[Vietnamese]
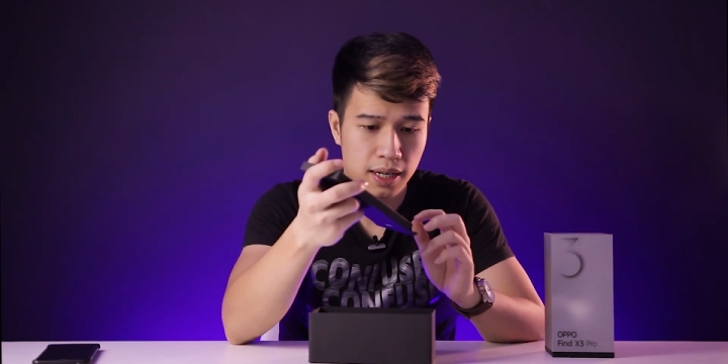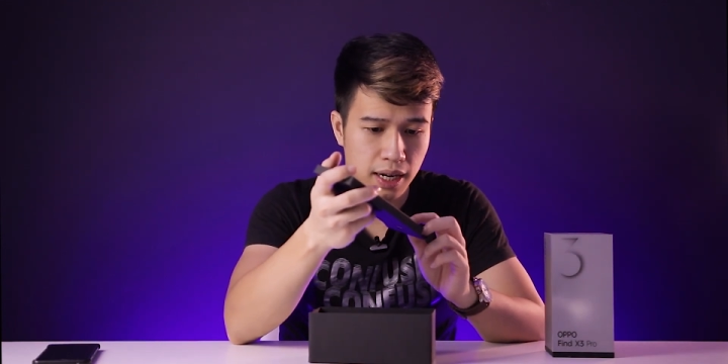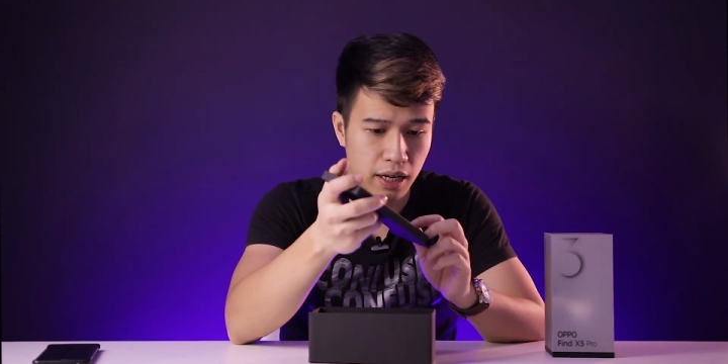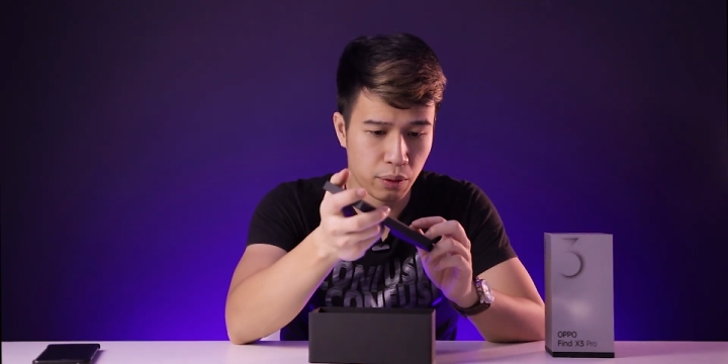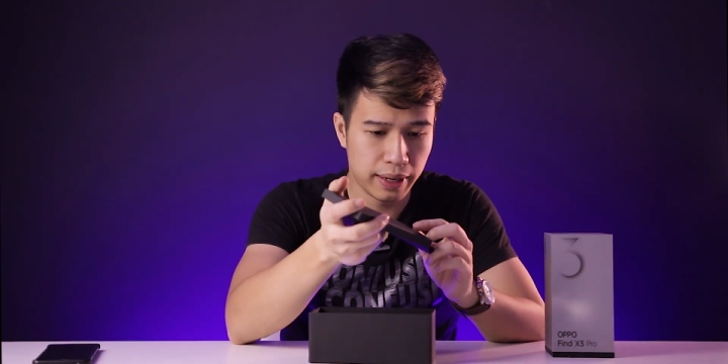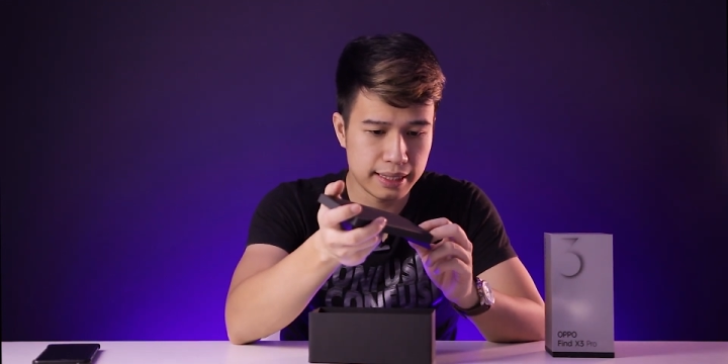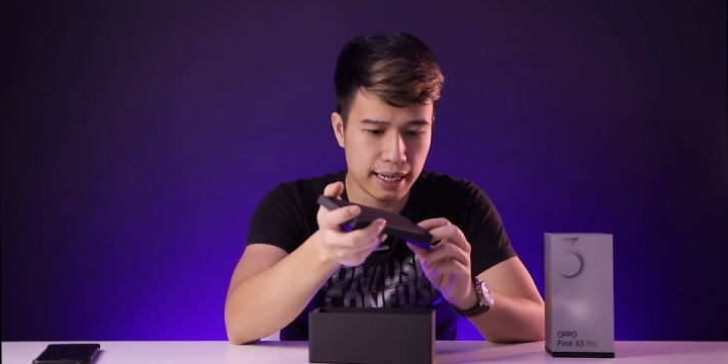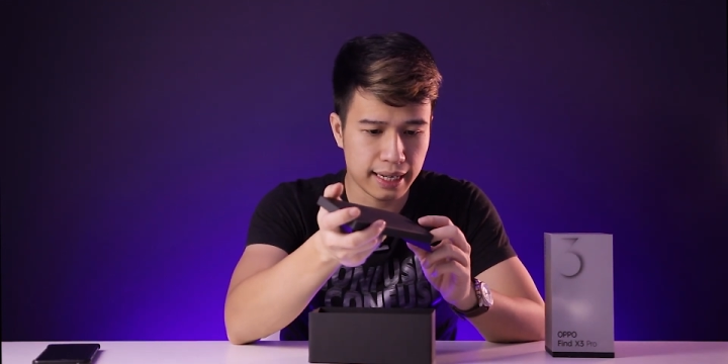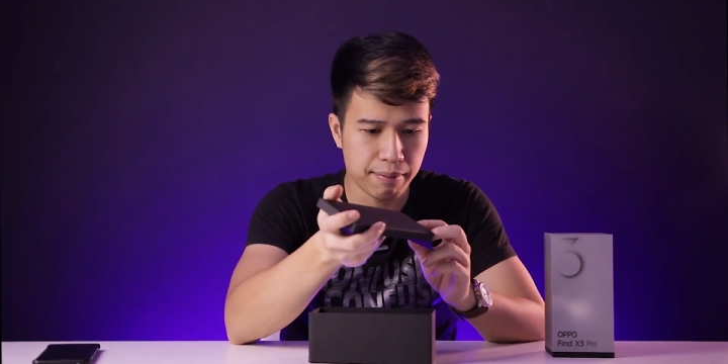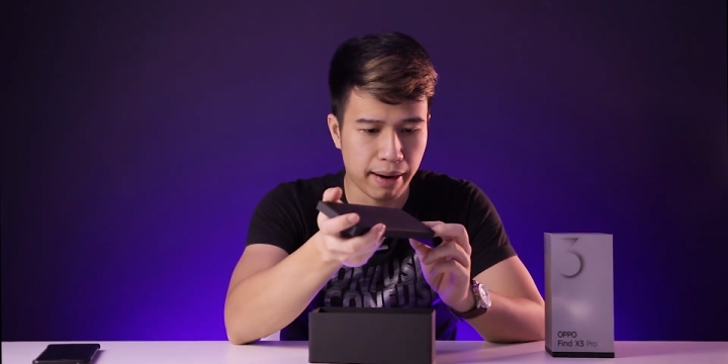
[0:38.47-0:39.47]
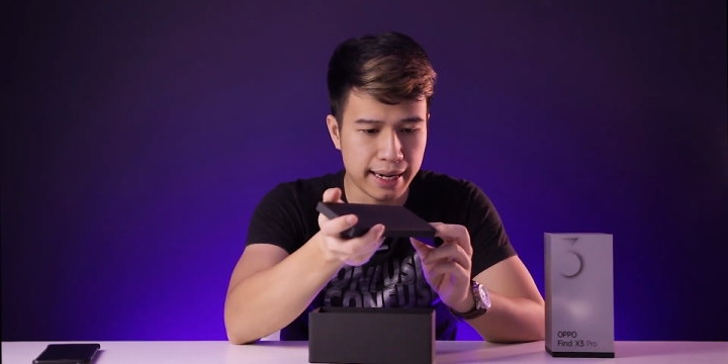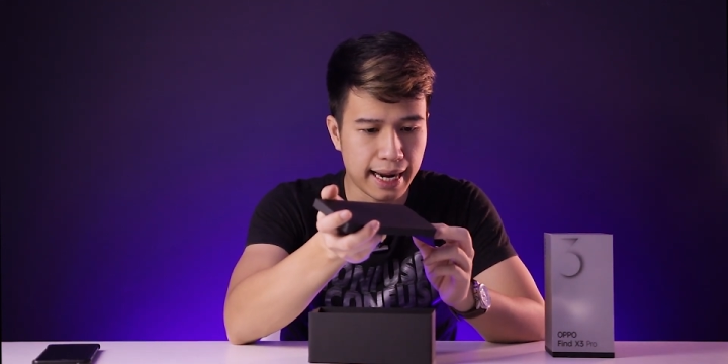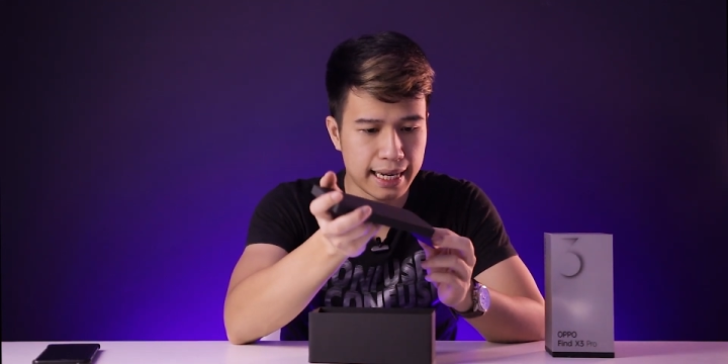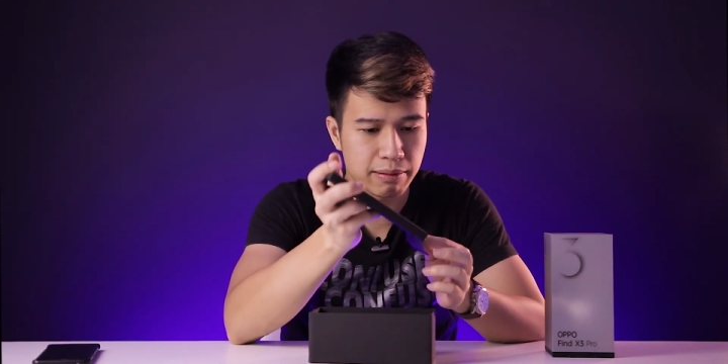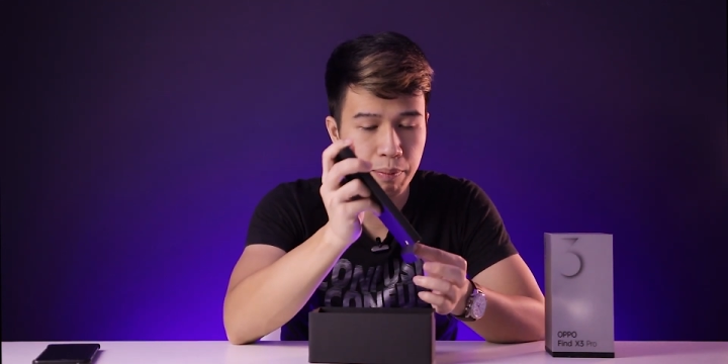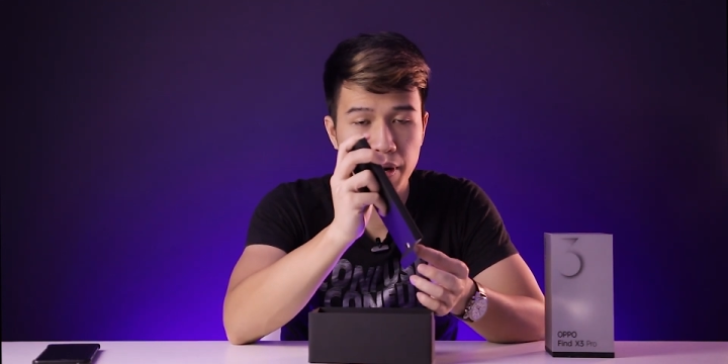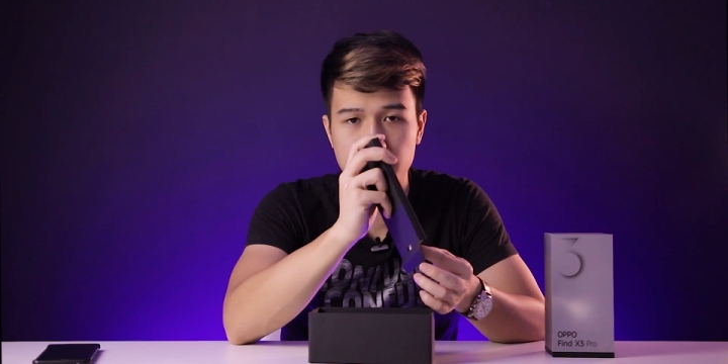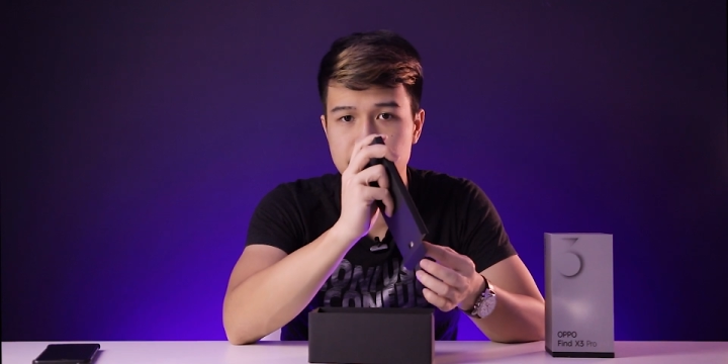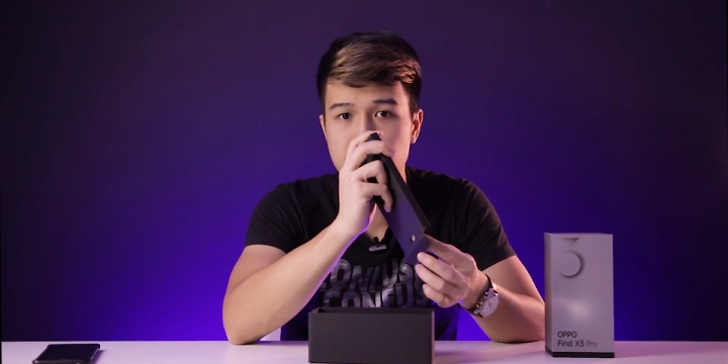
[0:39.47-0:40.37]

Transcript: à, Lưu ý rằng cái máy này thì mình mượn ở